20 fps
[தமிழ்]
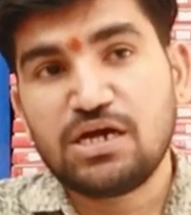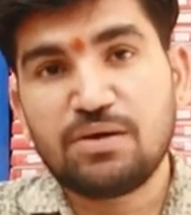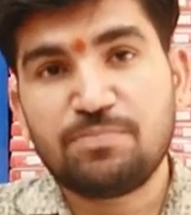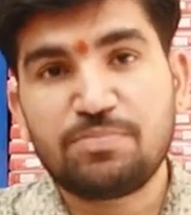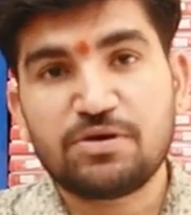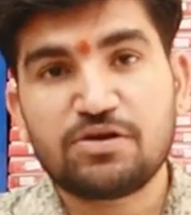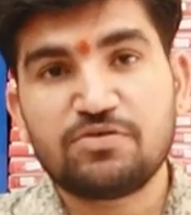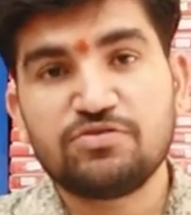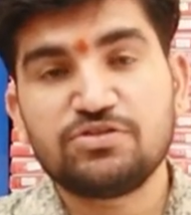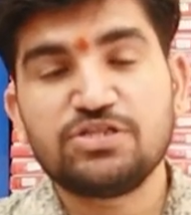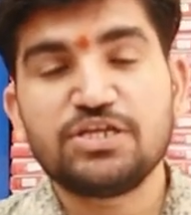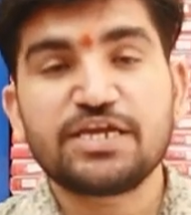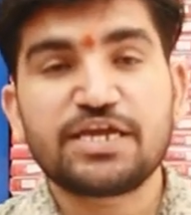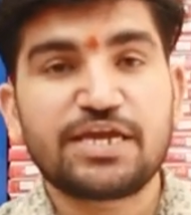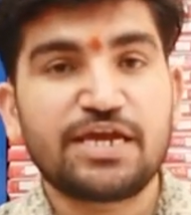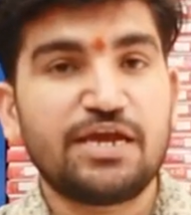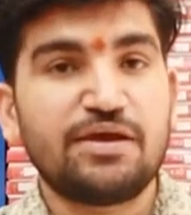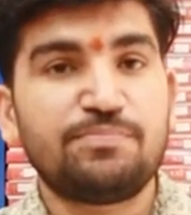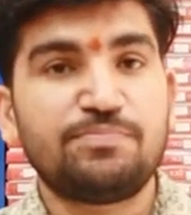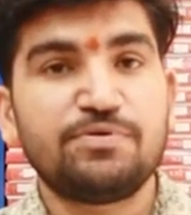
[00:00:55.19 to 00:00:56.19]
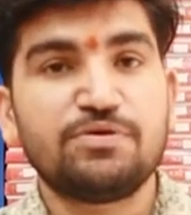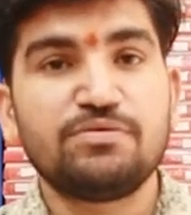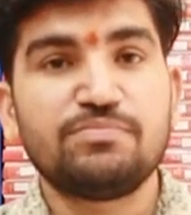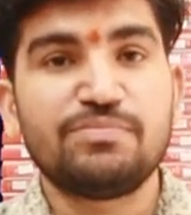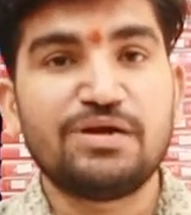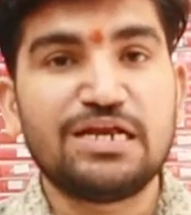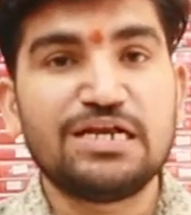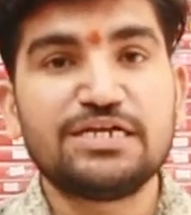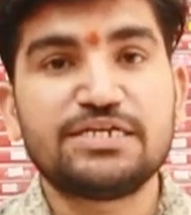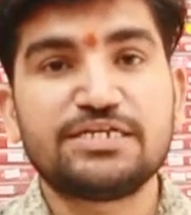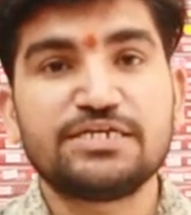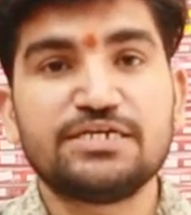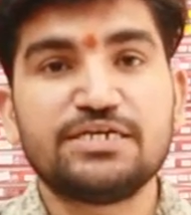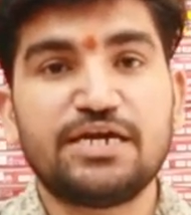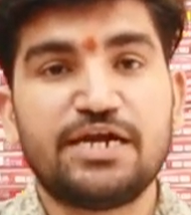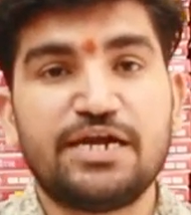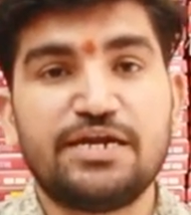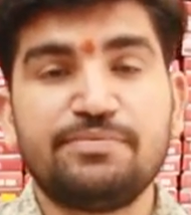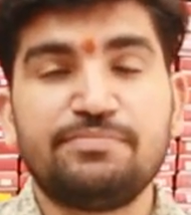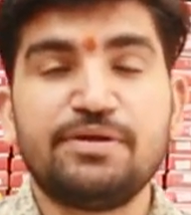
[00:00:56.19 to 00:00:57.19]
அப்புறம் வந்து கேப்பு பெல்ட்டு
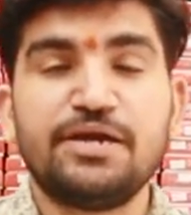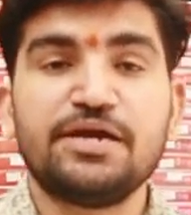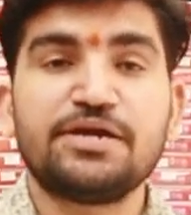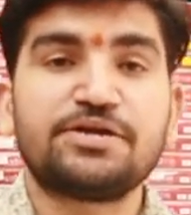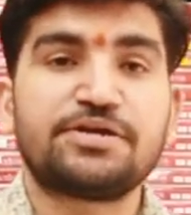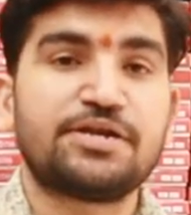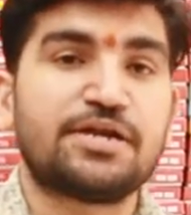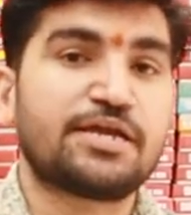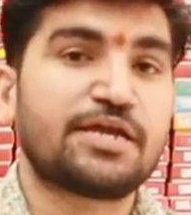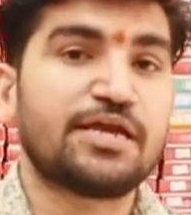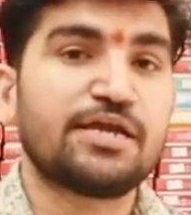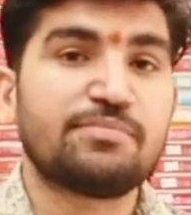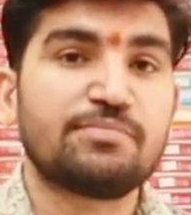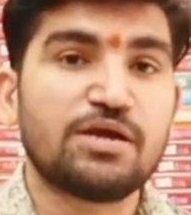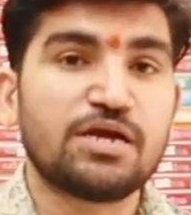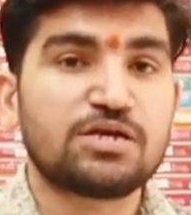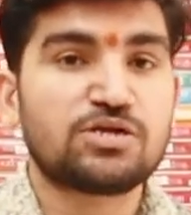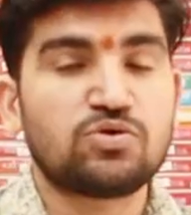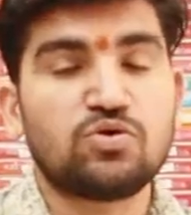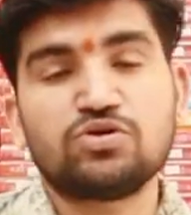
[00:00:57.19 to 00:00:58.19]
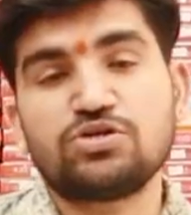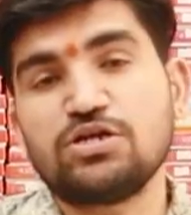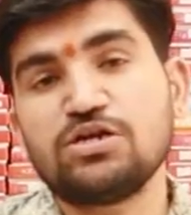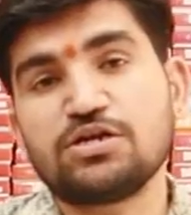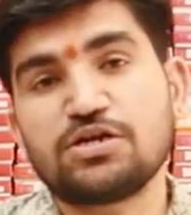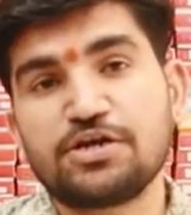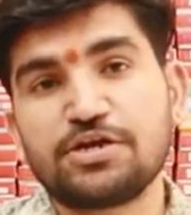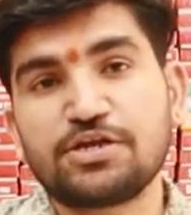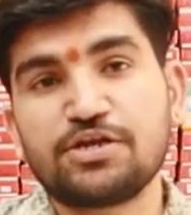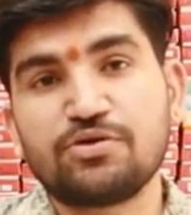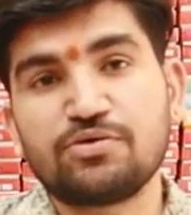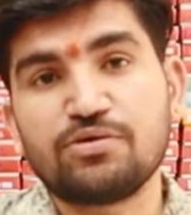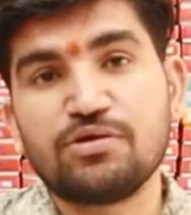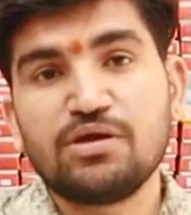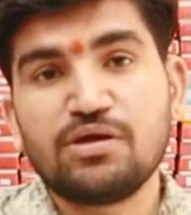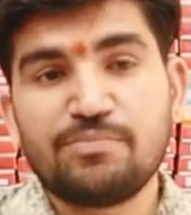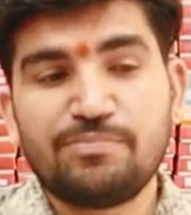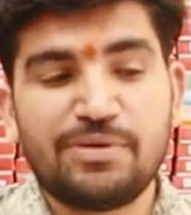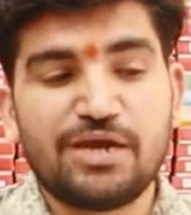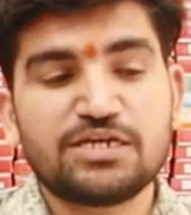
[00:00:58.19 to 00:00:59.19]
ஹேண்ட்பேக் ட்ரக்கிங் பேக் டோட்டல் கிடைக்கும்
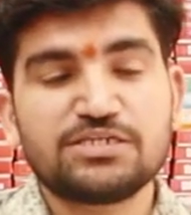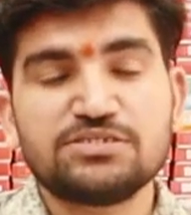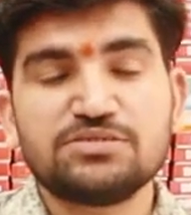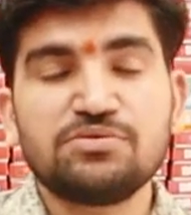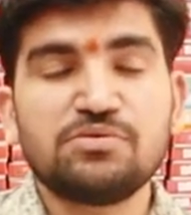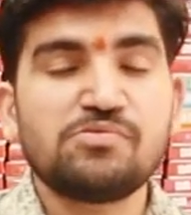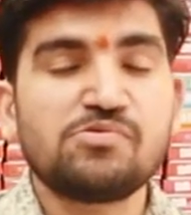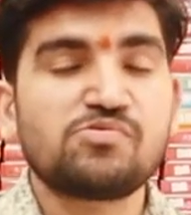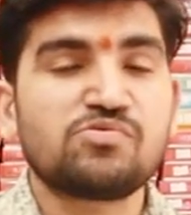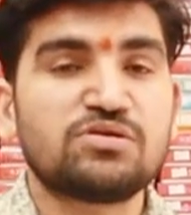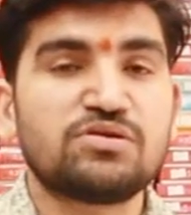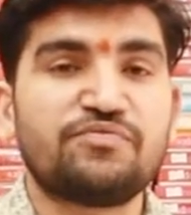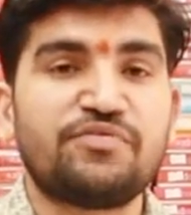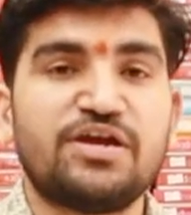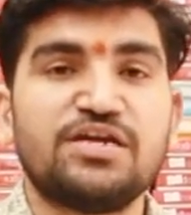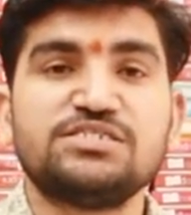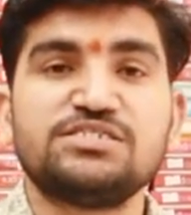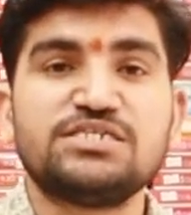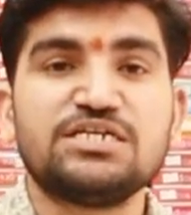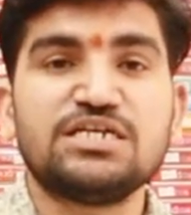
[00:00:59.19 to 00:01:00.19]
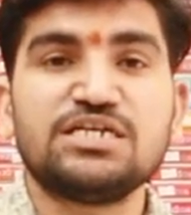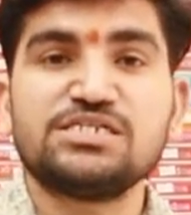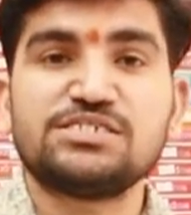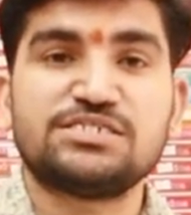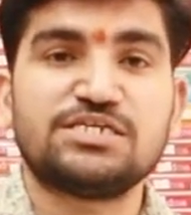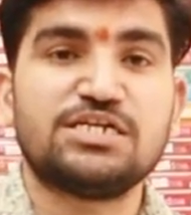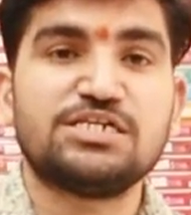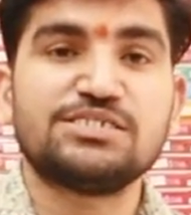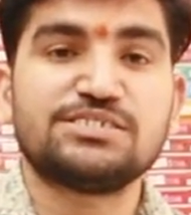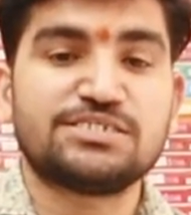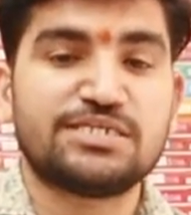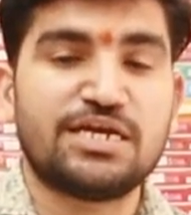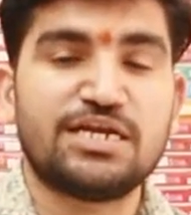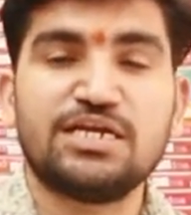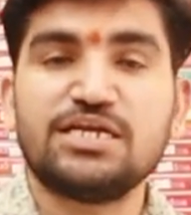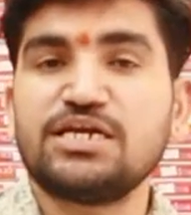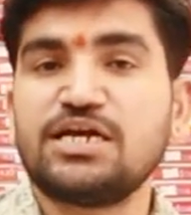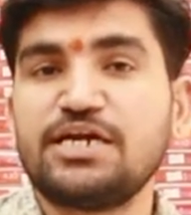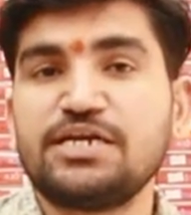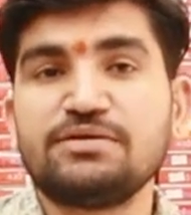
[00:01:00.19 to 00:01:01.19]
மேக்ஸிமம் உங்களுக்கு ஃபேன்சியில் செல்
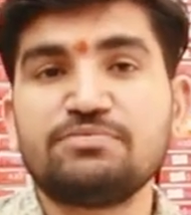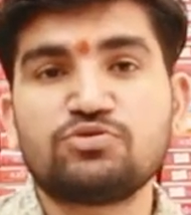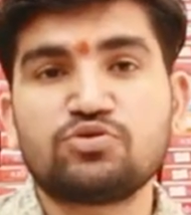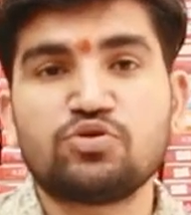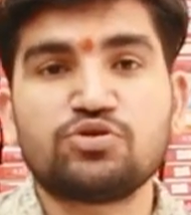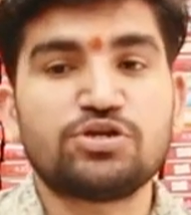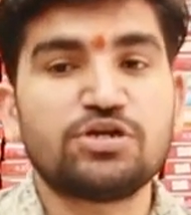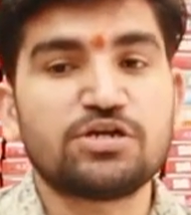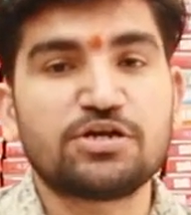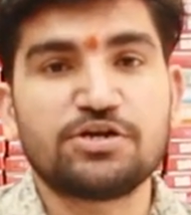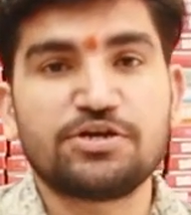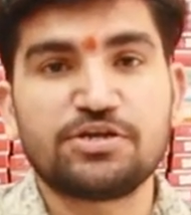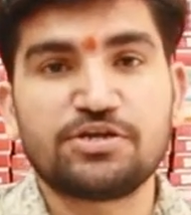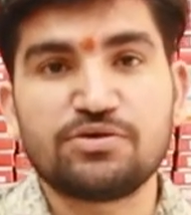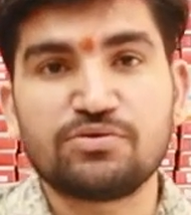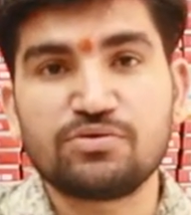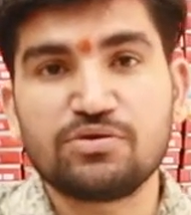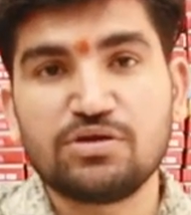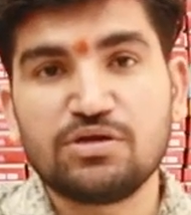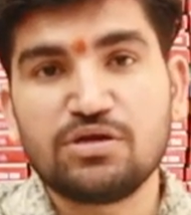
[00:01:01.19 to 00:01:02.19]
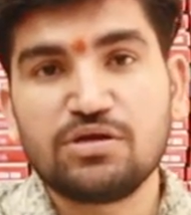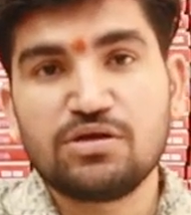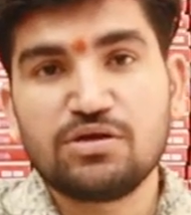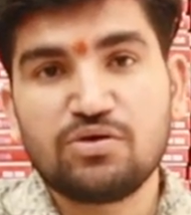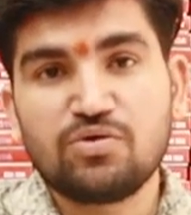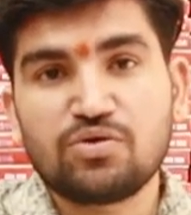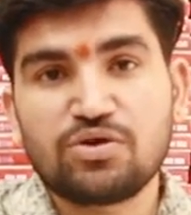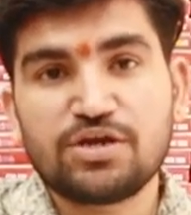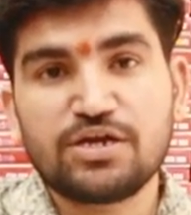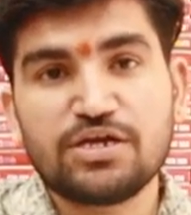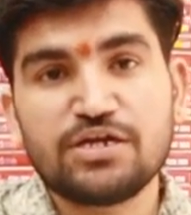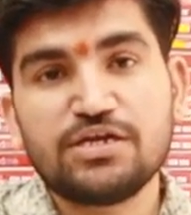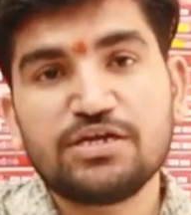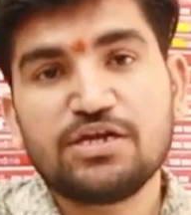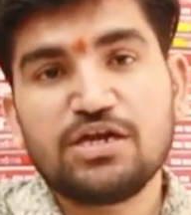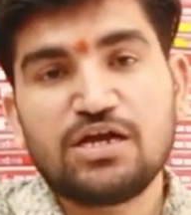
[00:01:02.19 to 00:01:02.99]
சேலிங் ஐட்டம் டோட்டல் கிடைக்கும் சரிங்க